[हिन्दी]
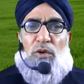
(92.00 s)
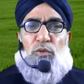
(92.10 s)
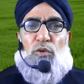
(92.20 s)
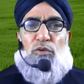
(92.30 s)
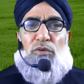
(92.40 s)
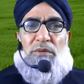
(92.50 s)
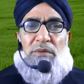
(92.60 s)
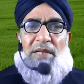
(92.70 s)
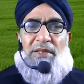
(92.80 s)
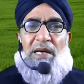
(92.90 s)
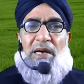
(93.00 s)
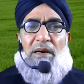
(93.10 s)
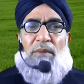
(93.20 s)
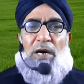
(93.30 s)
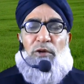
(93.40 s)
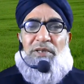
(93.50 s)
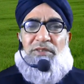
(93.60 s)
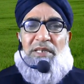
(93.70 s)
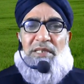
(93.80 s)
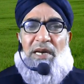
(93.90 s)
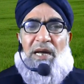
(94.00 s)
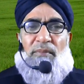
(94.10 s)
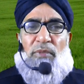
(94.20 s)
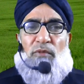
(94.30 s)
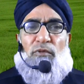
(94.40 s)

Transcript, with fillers: जो तो सादा अमाइनो एसड है ना